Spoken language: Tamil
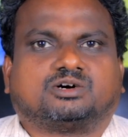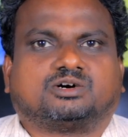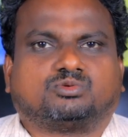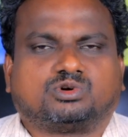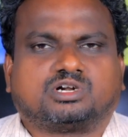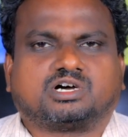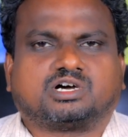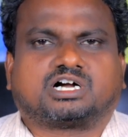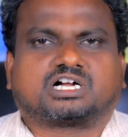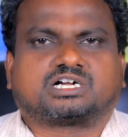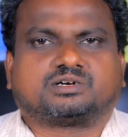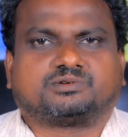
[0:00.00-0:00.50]

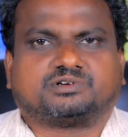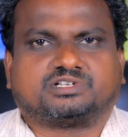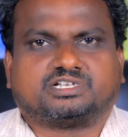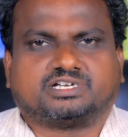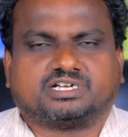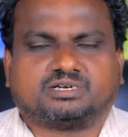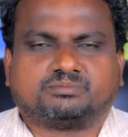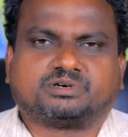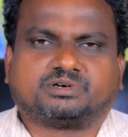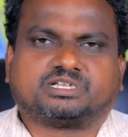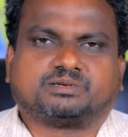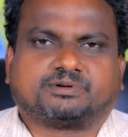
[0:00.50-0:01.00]
உண்டாக்குவது
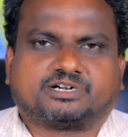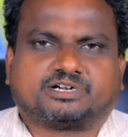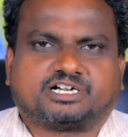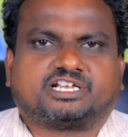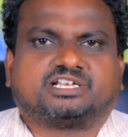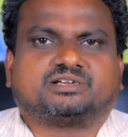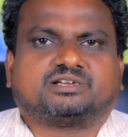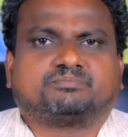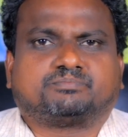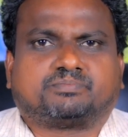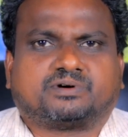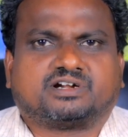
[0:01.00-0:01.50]
என்பது
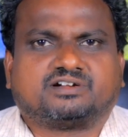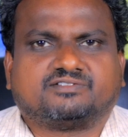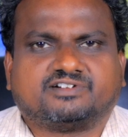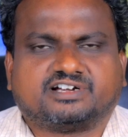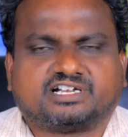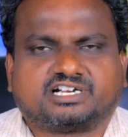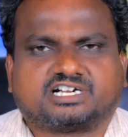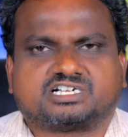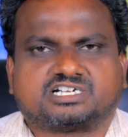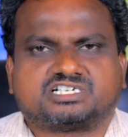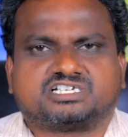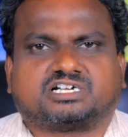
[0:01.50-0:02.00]
பற்றியும்
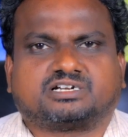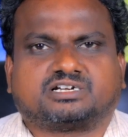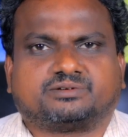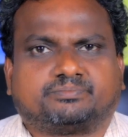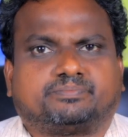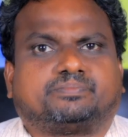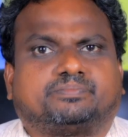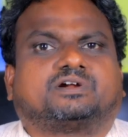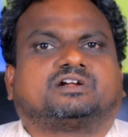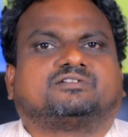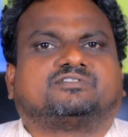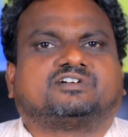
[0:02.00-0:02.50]
பல்வேறு கட்சிகளும்
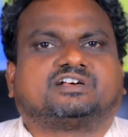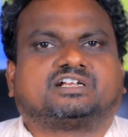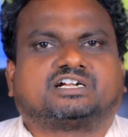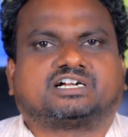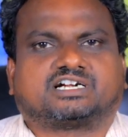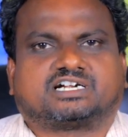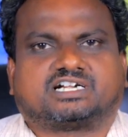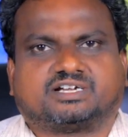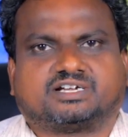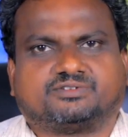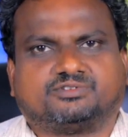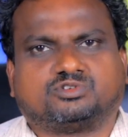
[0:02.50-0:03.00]
பல்வேறு
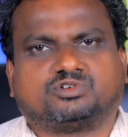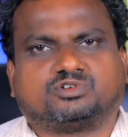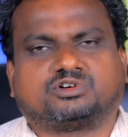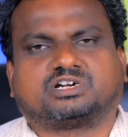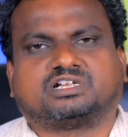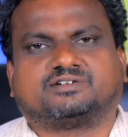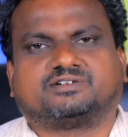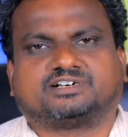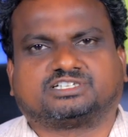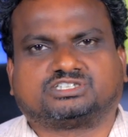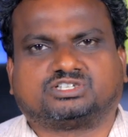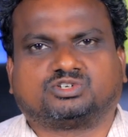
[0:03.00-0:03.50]
கட்ட
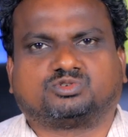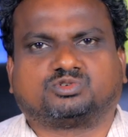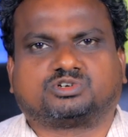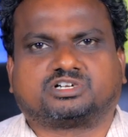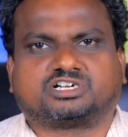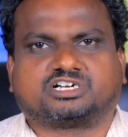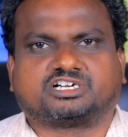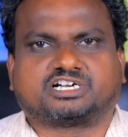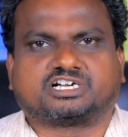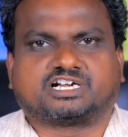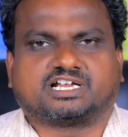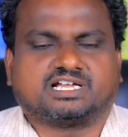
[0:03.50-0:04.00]
வியூகங்களை வகுத்து
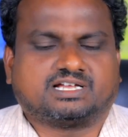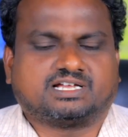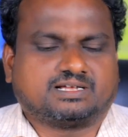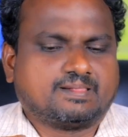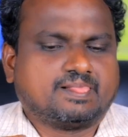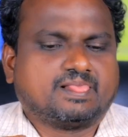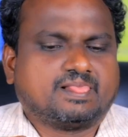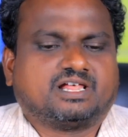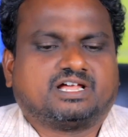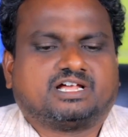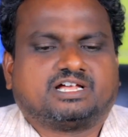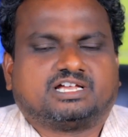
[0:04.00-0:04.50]
கொண்டிருக்கின்றன
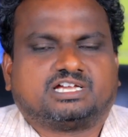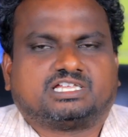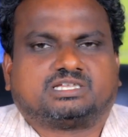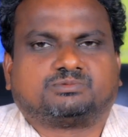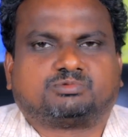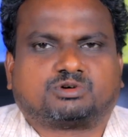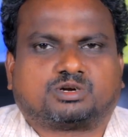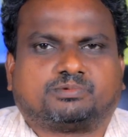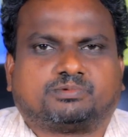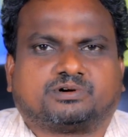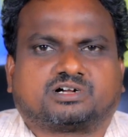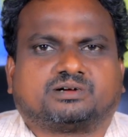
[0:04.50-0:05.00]
இது
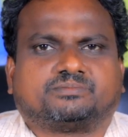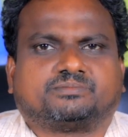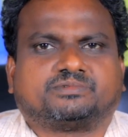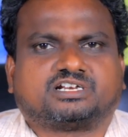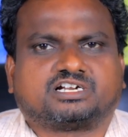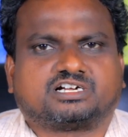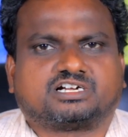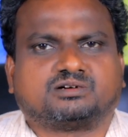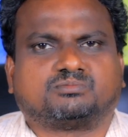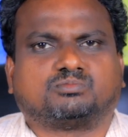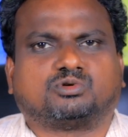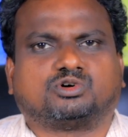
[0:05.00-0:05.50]
ஒரு பக்கம்
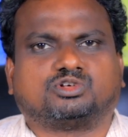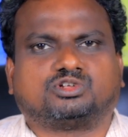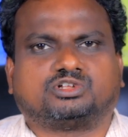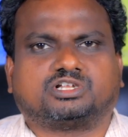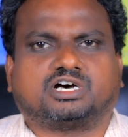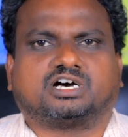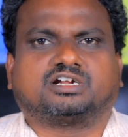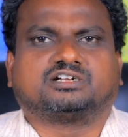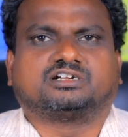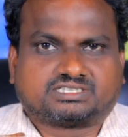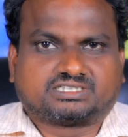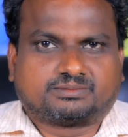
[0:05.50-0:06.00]
இருக்கும்போது
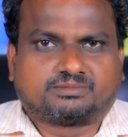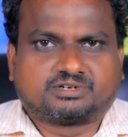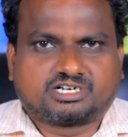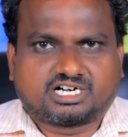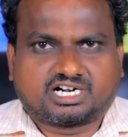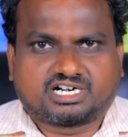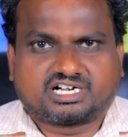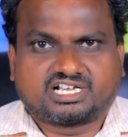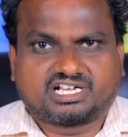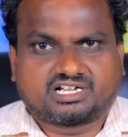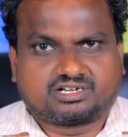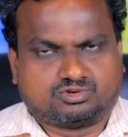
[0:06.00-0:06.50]
தான்
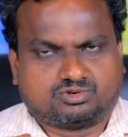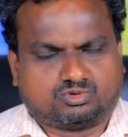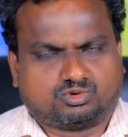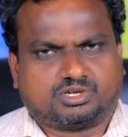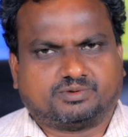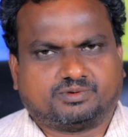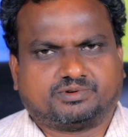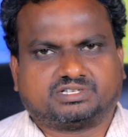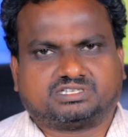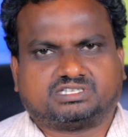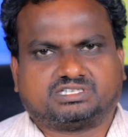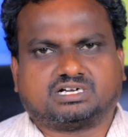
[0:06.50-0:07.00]
தமிழ்நாட்டை
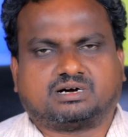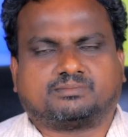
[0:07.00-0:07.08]
குறிவைத்து